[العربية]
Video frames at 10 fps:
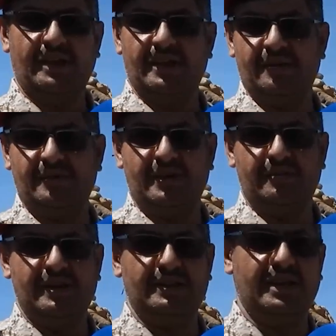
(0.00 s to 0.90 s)
إعلامي
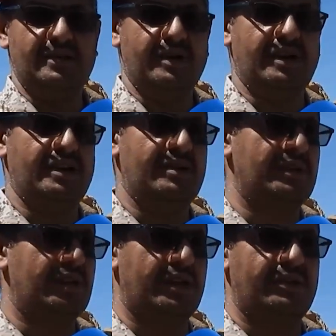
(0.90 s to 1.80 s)
الميدان مع
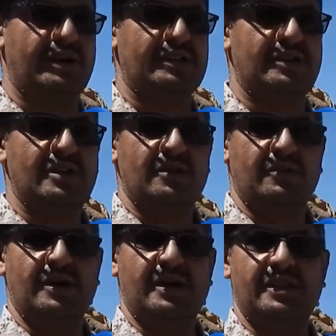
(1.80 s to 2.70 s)
إعلامي القنوات
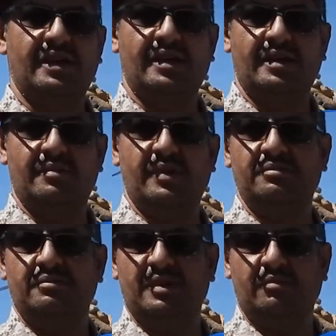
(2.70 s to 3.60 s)
وهذا آه،
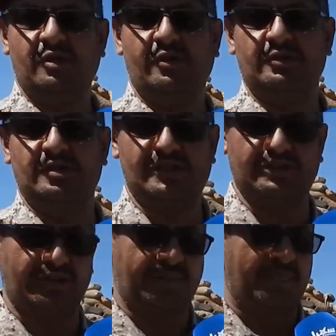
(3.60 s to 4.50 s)
مما يثج
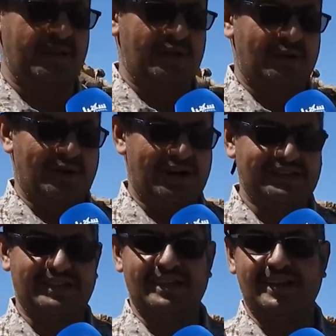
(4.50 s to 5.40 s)
الصدر
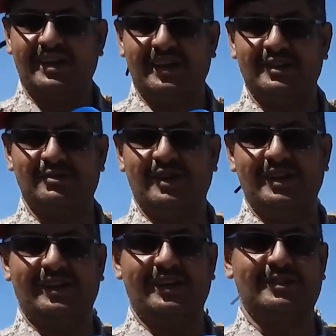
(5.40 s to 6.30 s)
وخاصة أنها قناة
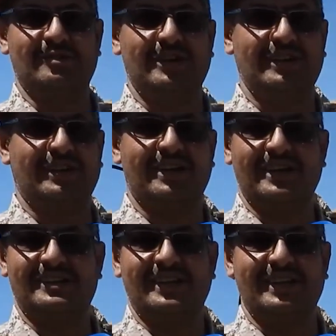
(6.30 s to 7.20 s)
سهيل قناة سهيل
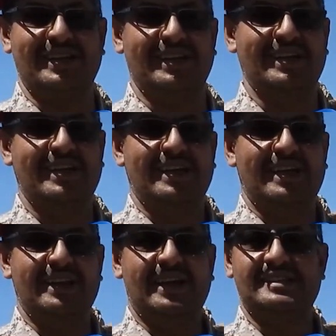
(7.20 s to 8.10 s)
القناة
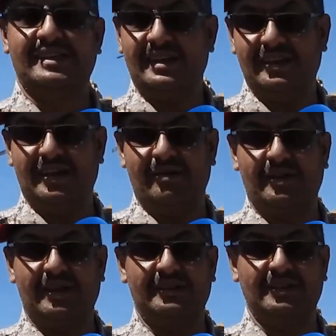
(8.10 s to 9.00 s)
العسكرية أو
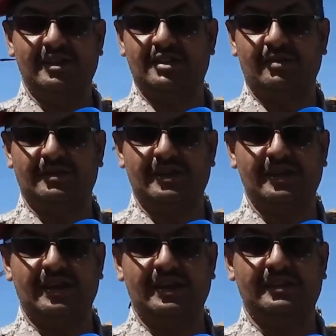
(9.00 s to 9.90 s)
قناة الجيش
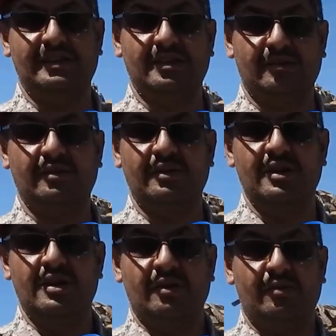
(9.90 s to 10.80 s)
الوطني التي تنقل
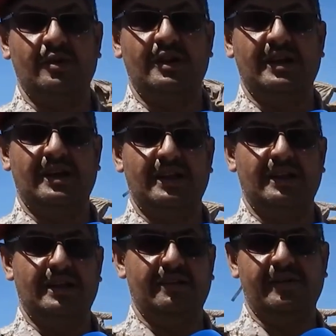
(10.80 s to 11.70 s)
كل
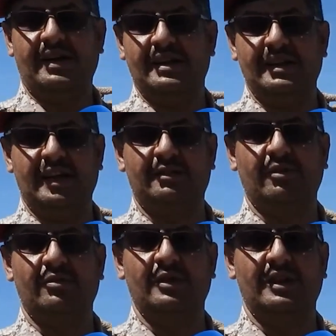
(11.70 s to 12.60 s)
الفعاليات
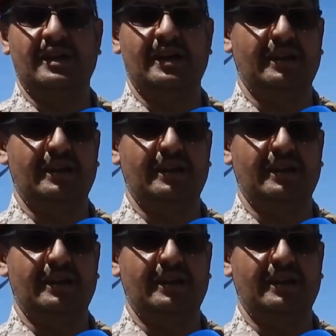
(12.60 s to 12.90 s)
وكل